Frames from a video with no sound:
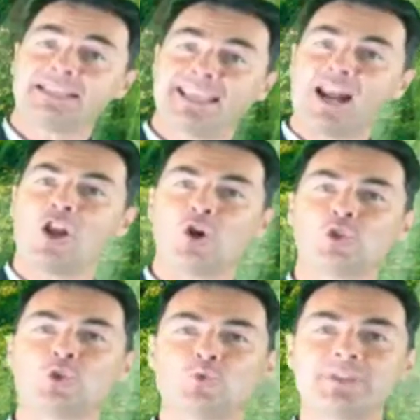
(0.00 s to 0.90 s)
talents
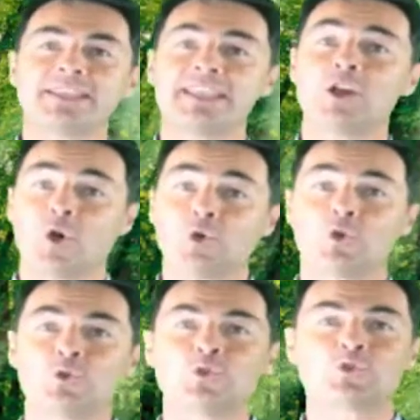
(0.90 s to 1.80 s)
de cuisinier
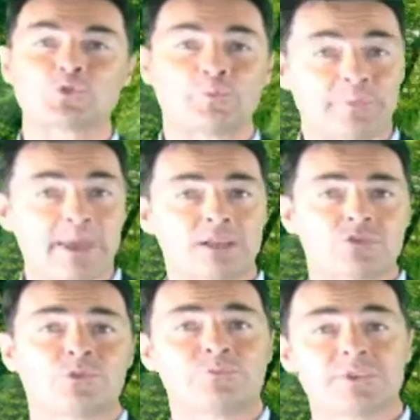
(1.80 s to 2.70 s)
reconnus de son père,
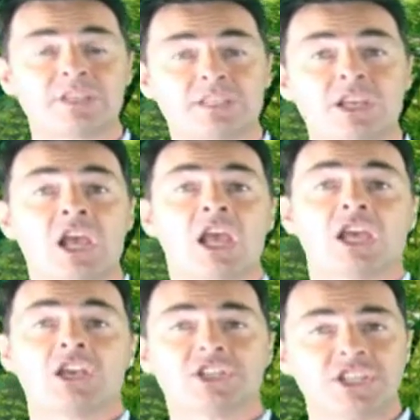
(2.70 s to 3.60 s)
Sophie sait
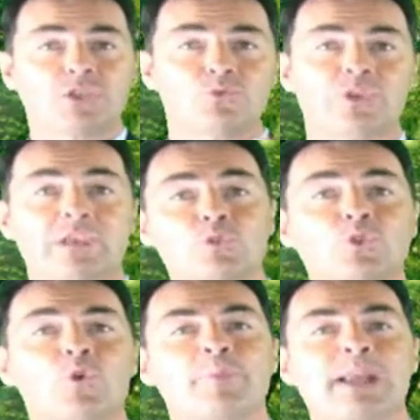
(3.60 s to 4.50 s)
chatouiller
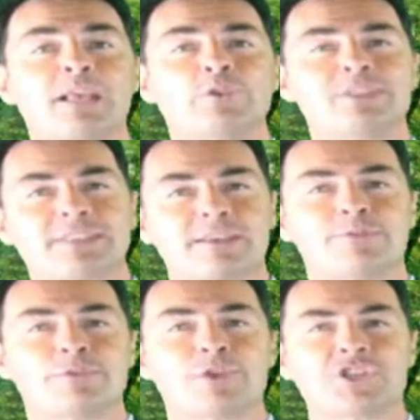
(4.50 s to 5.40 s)
votre palais de
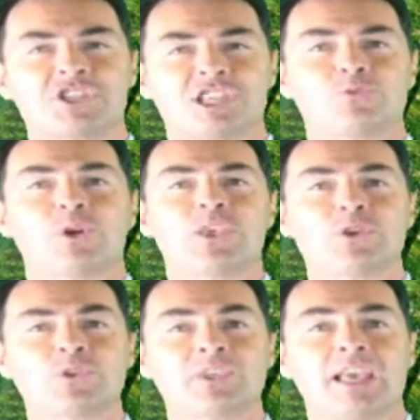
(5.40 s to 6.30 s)
saveurs
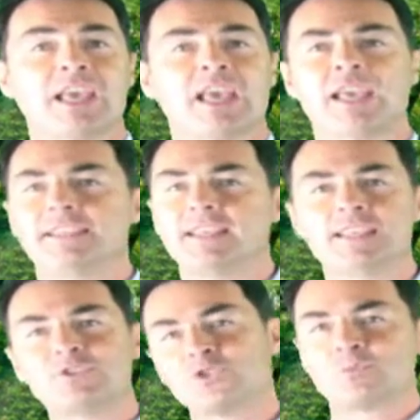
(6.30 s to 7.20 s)
chatoyantes et
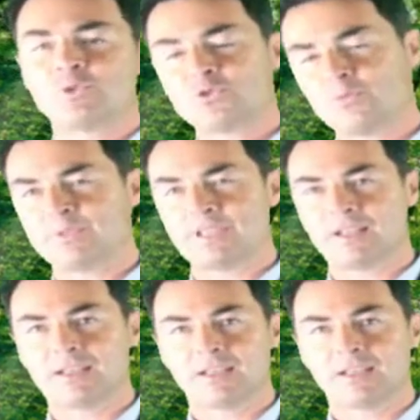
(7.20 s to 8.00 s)
délicieusement subtiles.